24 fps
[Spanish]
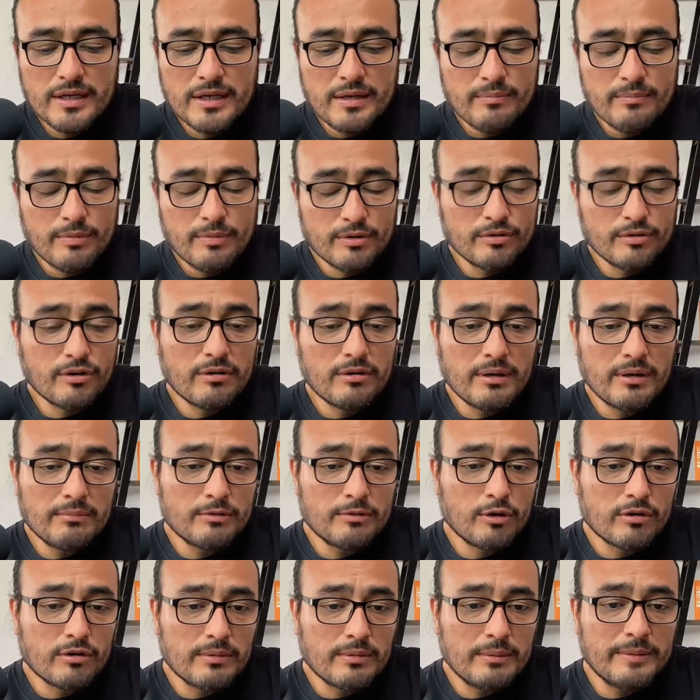pero
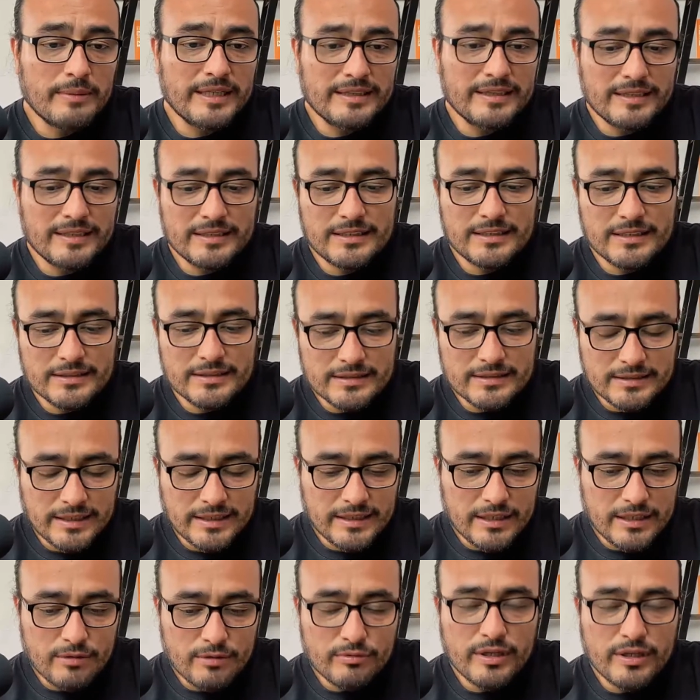normalmente
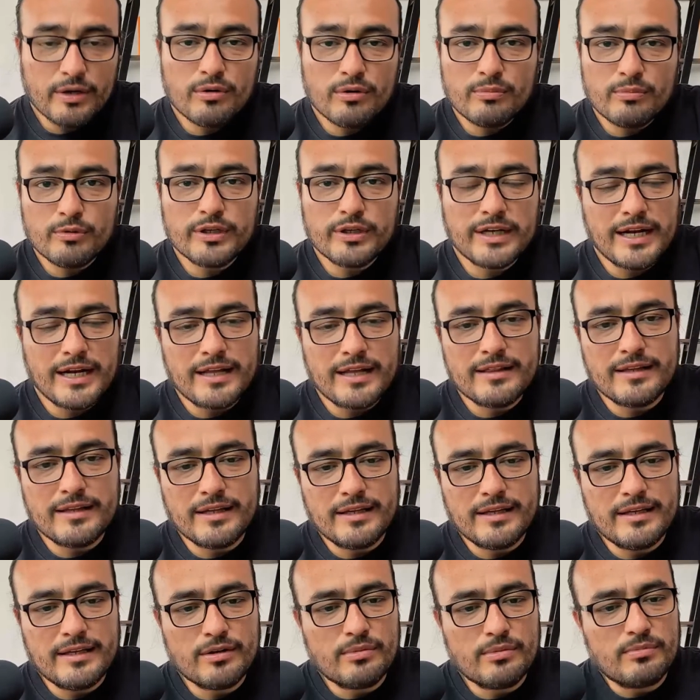tienen un ego muy grande
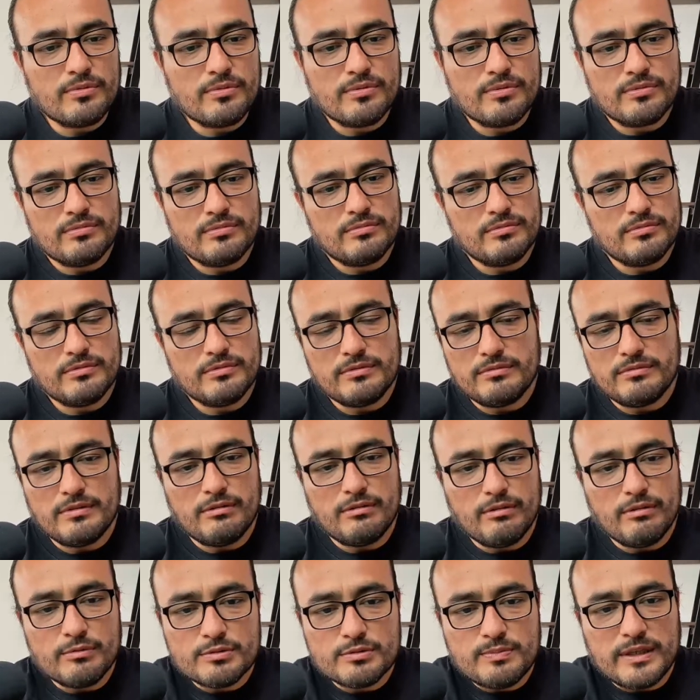y como lo
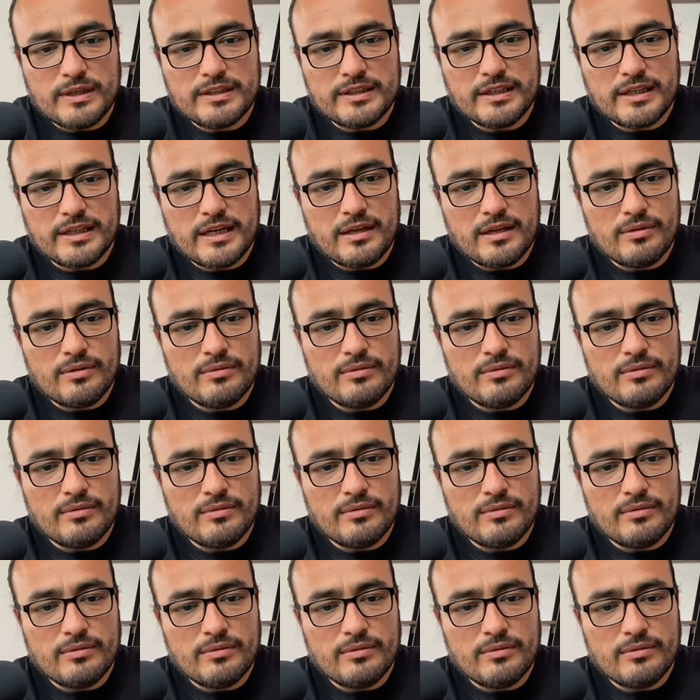hemos platicado,